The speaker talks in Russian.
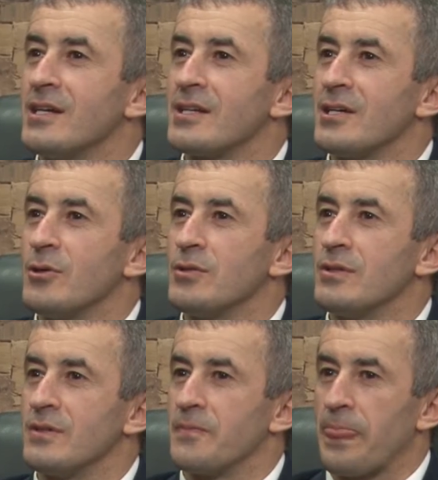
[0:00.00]

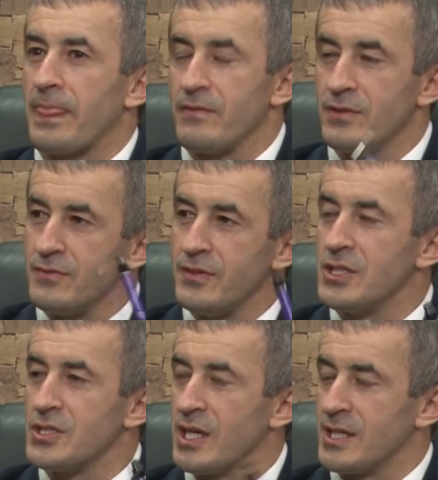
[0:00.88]
районы вы
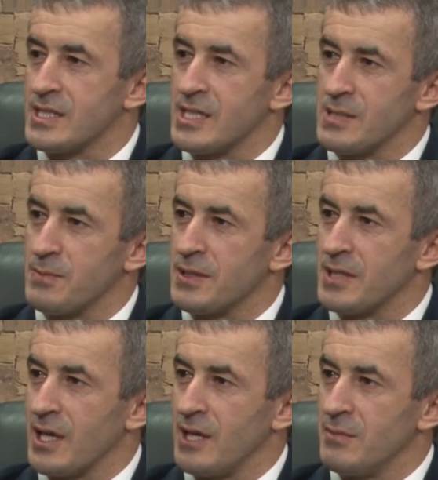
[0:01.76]
выезжаете со
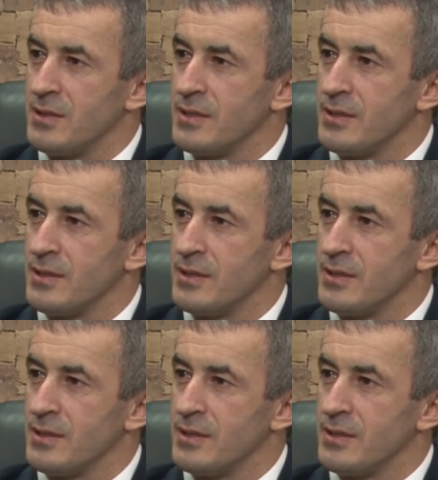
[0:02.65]
спектаклями?